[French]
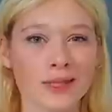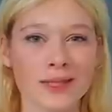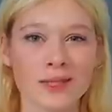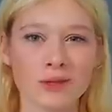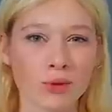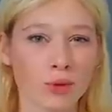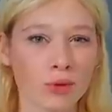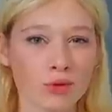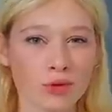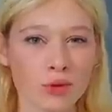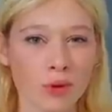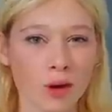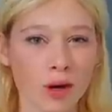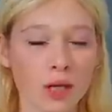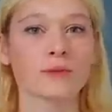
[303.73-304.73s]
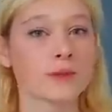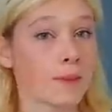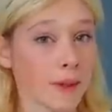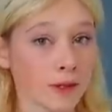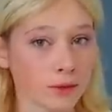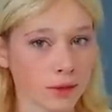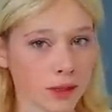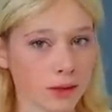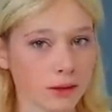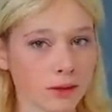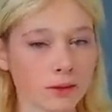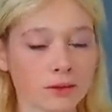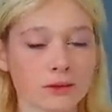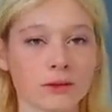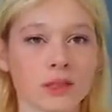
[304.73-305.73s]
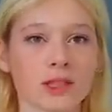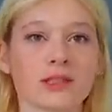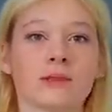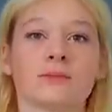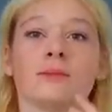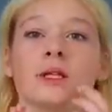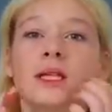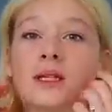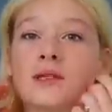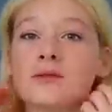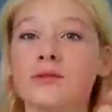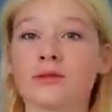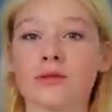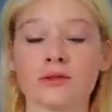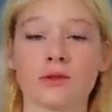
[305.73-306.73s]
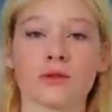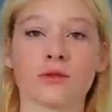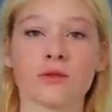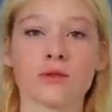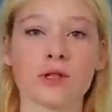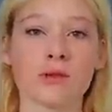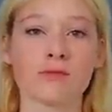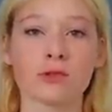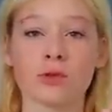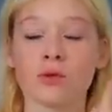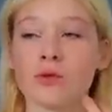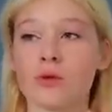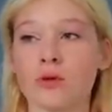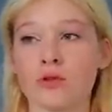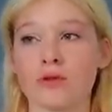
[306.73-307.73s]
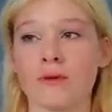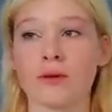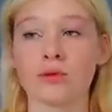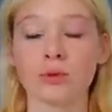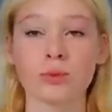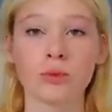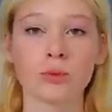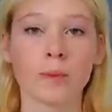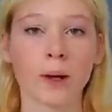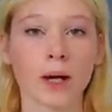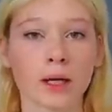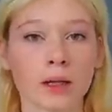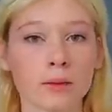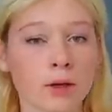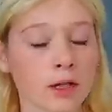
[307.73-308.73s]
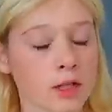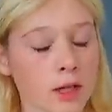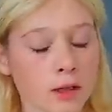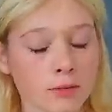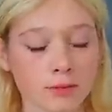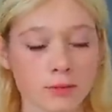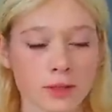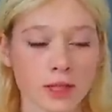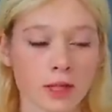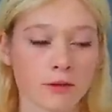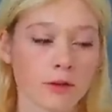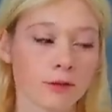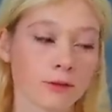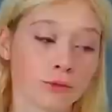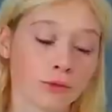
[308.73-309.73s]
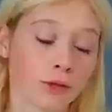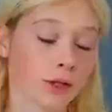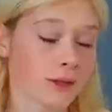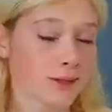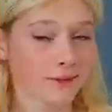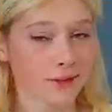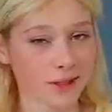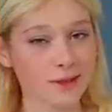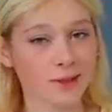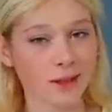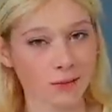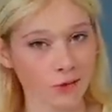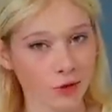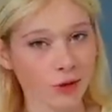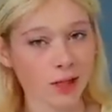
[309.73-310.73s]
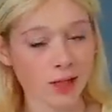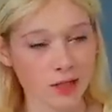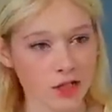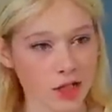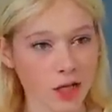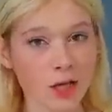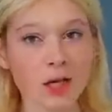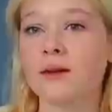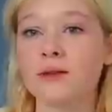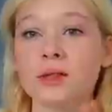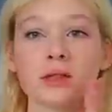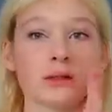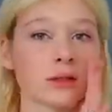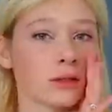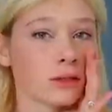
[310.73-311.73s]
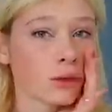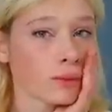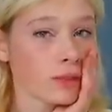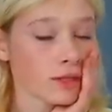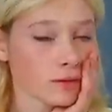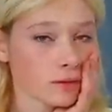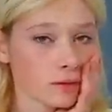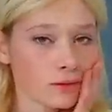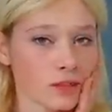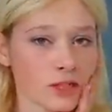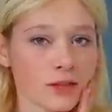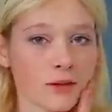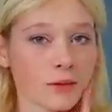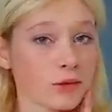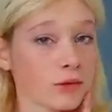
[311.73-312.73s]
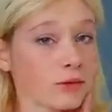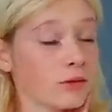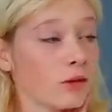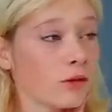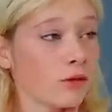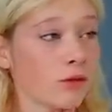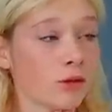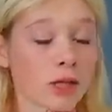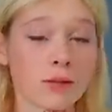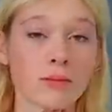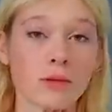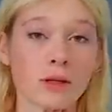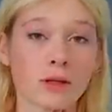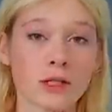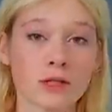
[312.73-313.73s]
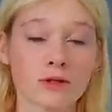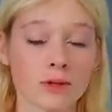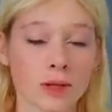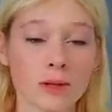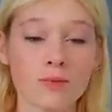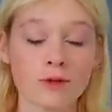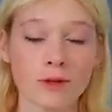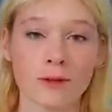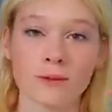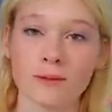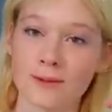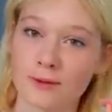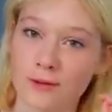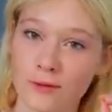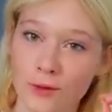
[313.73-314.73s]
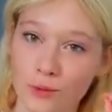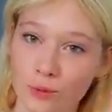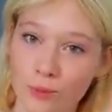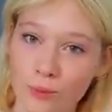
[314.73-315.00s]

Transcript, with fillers: 6 euros je crois. Donc c'est pas donné, hein, euh, mais de temps en temps, j'aime trop quand je vais à l'autre bout de Paris, marcher avec mon petit café et tout. Voilà, ça fait extrêmement cliché. Euh, oui, sur dit en passant, j'ai vraiment une gueule horrible et je suis épuisée parce que je viens de